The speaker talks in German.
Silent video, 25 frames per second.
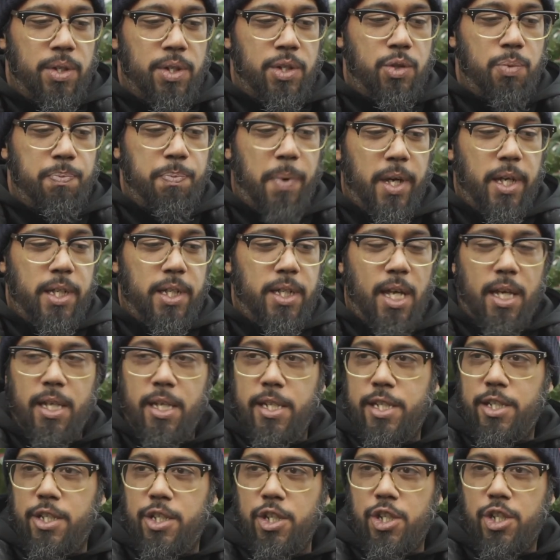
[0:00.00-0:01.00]
und super
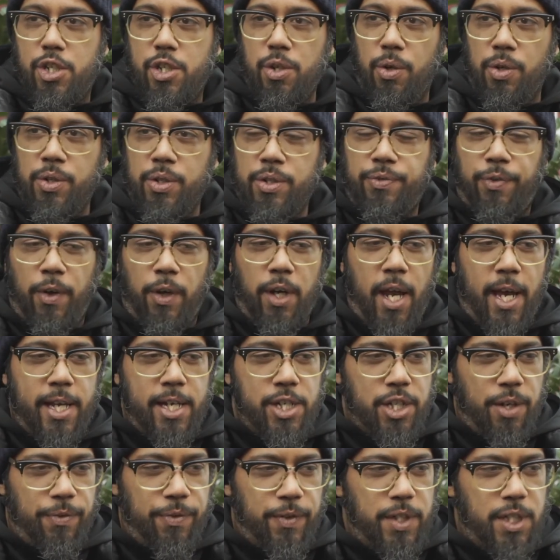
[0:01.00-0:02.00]
idealistisch und von
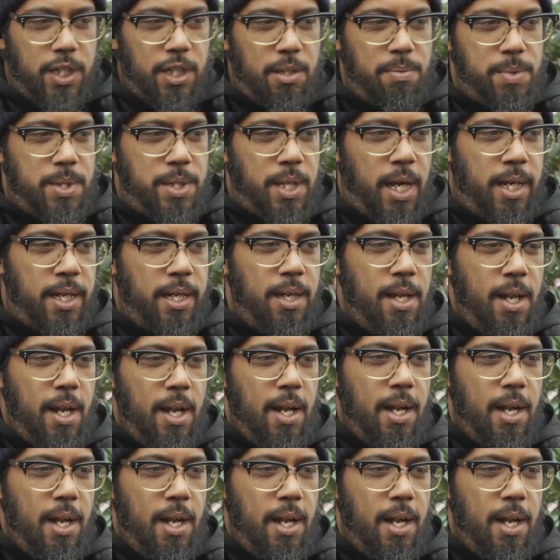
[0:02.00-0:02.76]
Leidenschaft getrieben sein,